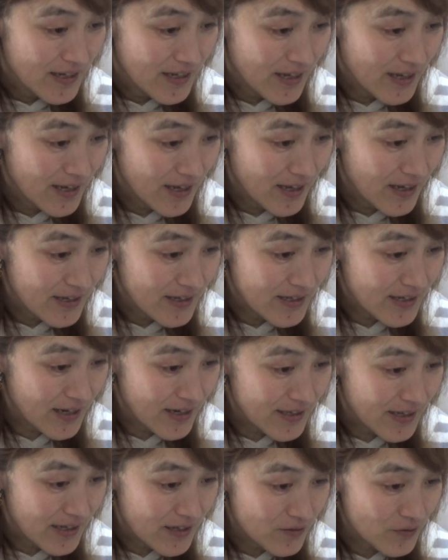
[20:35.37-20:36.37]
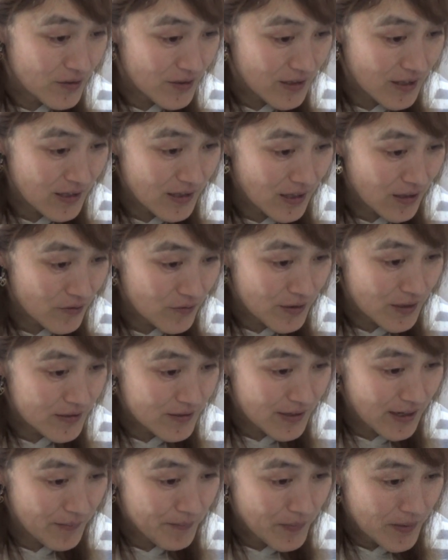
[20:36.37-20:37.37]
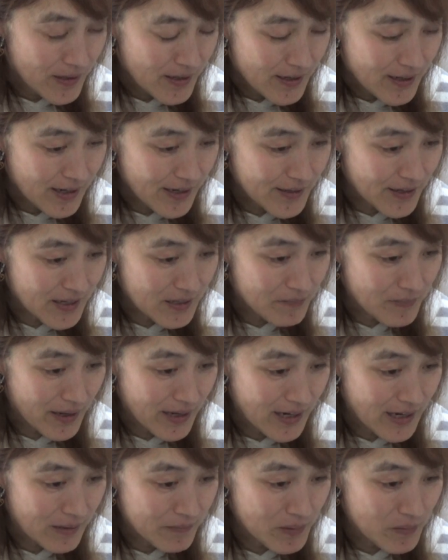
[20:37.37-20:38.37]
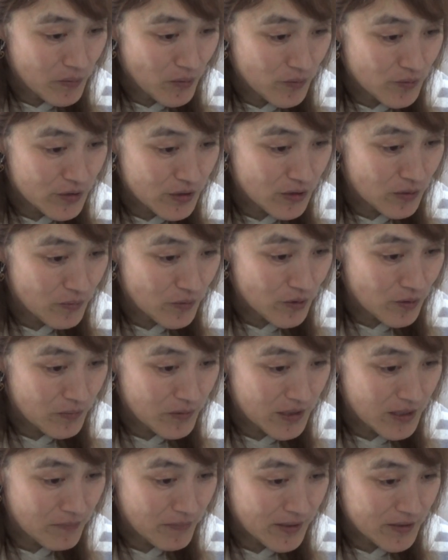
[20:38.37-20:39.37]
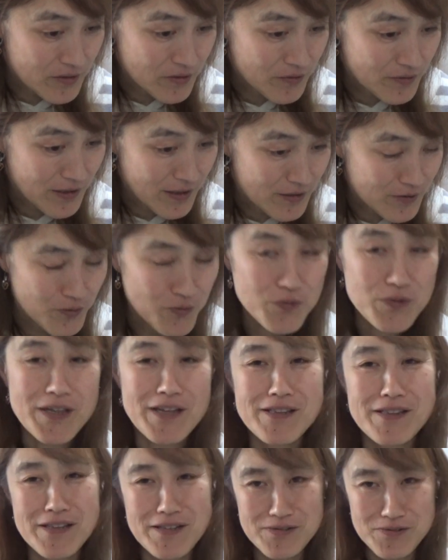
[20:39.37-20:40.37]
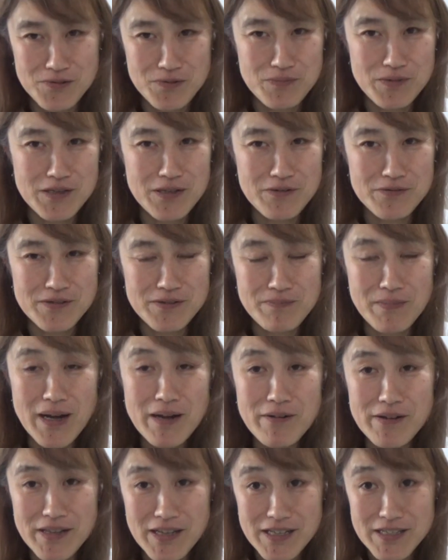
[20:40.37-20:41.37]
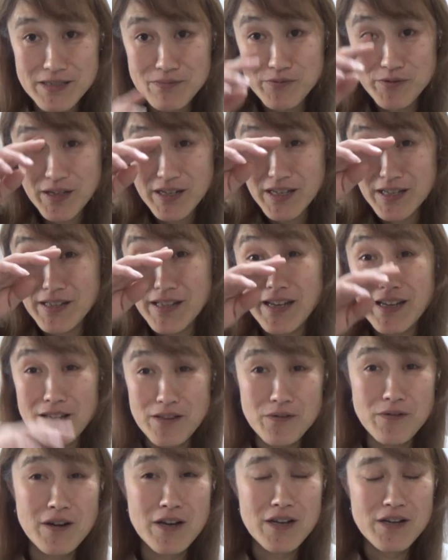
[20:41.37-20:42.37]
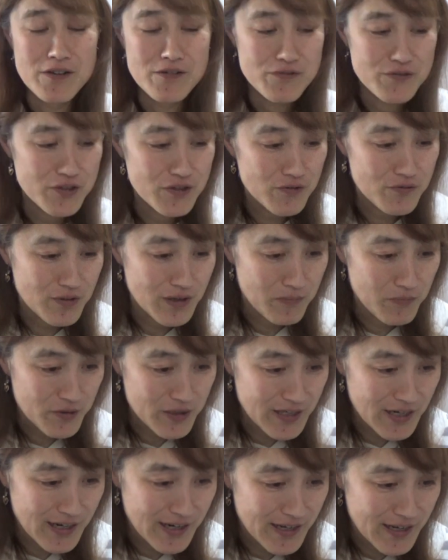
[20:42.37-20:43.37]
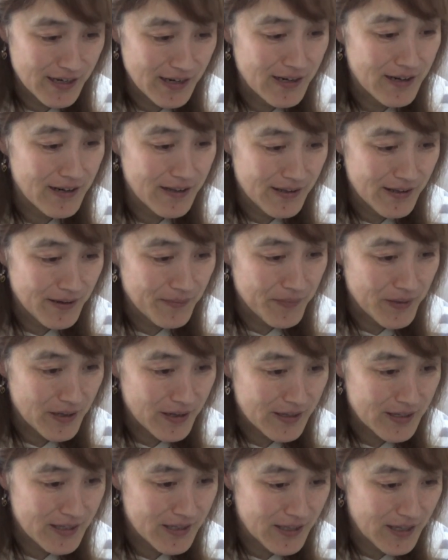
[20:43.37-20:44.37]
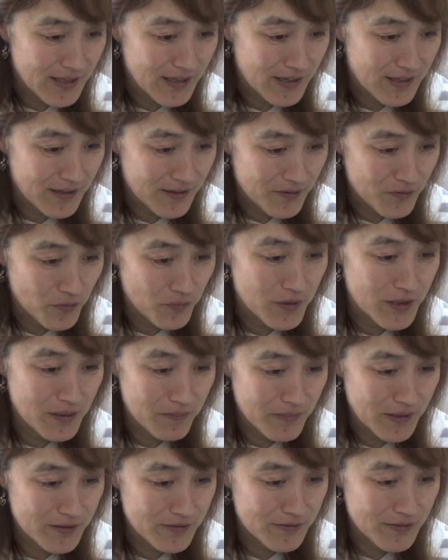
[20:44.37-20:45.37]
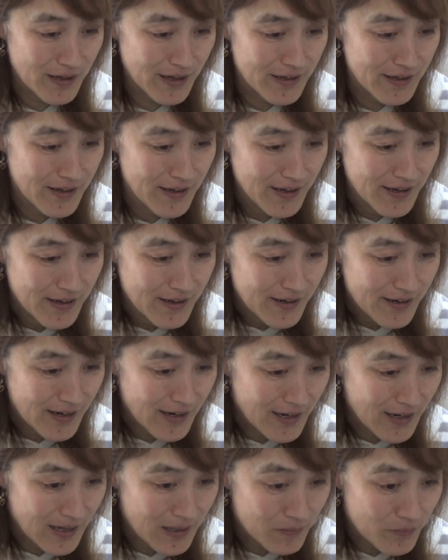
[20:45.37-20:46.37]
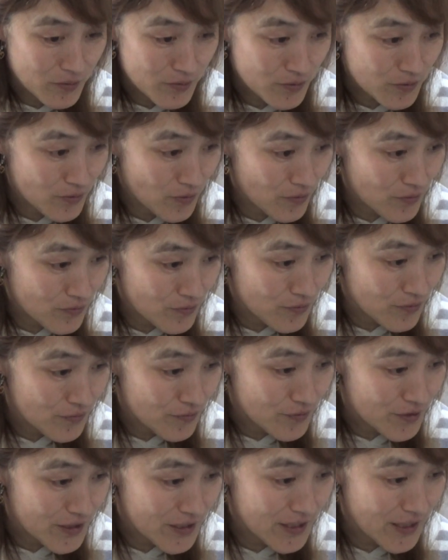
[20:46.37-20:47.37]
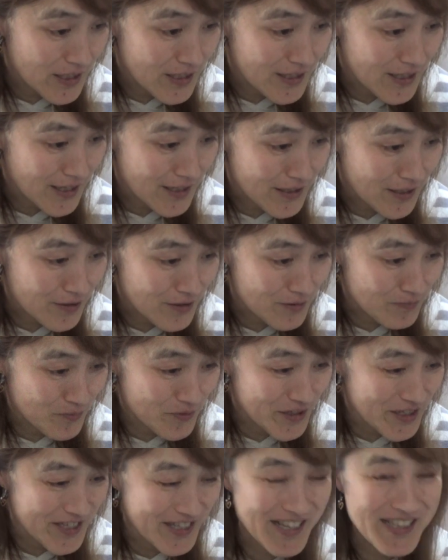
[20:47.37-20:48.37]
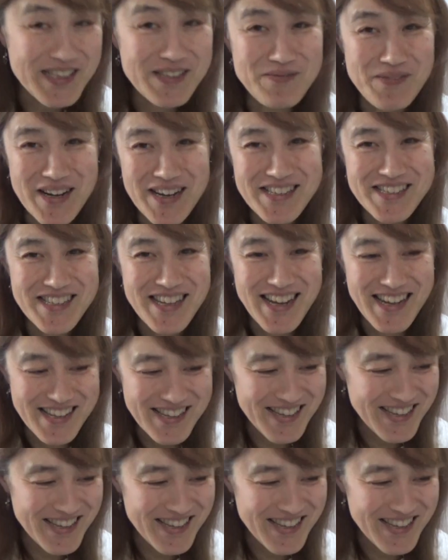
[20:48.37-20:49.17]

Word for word: えー、行かないと言っていたようですが、かなり前髪も後ろも伸びてますよね。そうなんです。伸びてるんで。前はね、自分で切んねんけど、後ろとかも切られへんからね。だから切ってないんだけど、伸びてます。はい。カラーもすごく不自然になってるし、プリになってます。はい。